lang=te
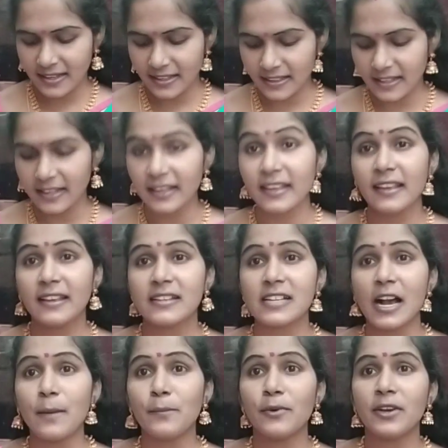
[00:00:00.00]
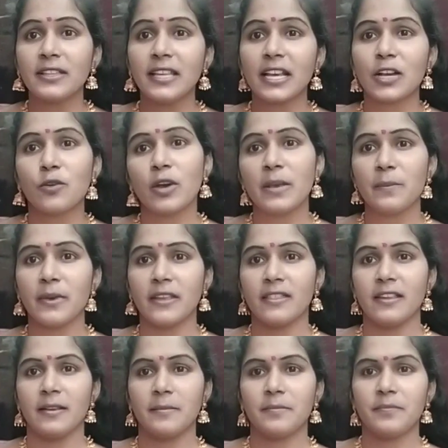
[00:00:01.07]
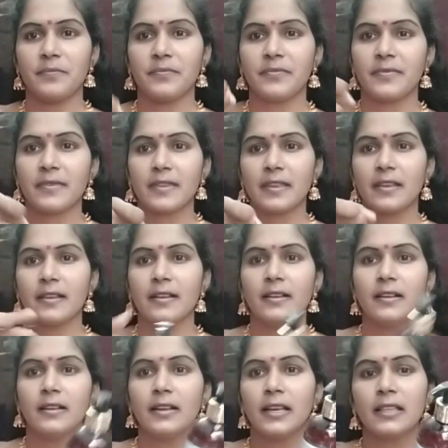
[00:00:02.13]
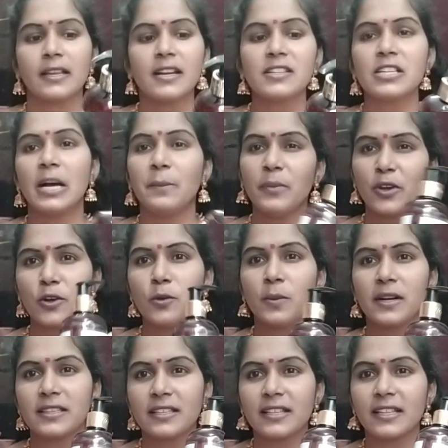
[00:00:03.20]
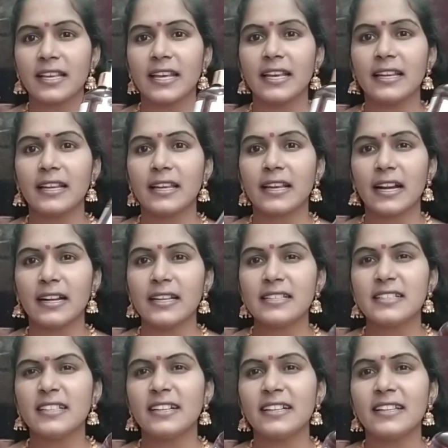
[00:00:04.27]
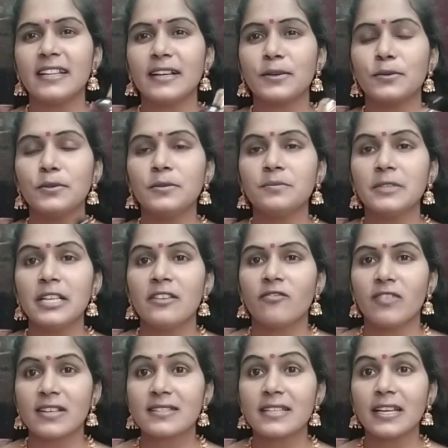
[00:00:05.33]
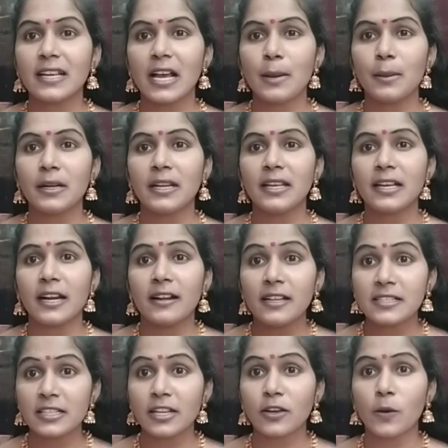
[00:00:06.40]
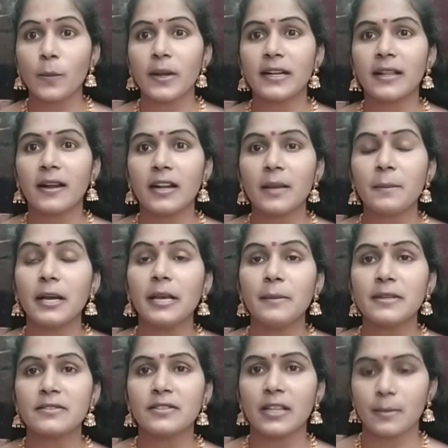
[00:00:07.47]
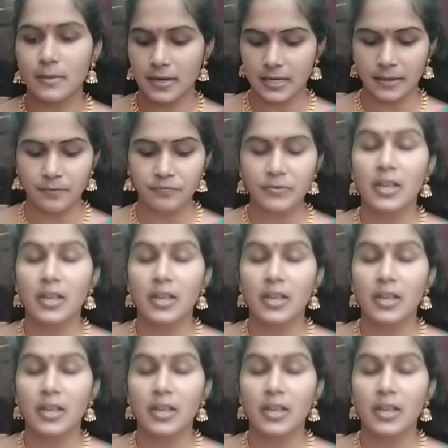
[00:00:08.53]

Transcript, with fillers: ఇది షాంపూ అయితే ఎక్కువ అయిపోయింది ఎందుకంటే షాంపూ ఎక్కువ పడుతుంది కదా హెయిర్కి కండిషనర్ అంటే నాకు ఫస్ట్ టైం కాబట్టి కండిషనర్ ఎక్కువ పెట్టాలన్న భయం వేస్తుంది అనమాట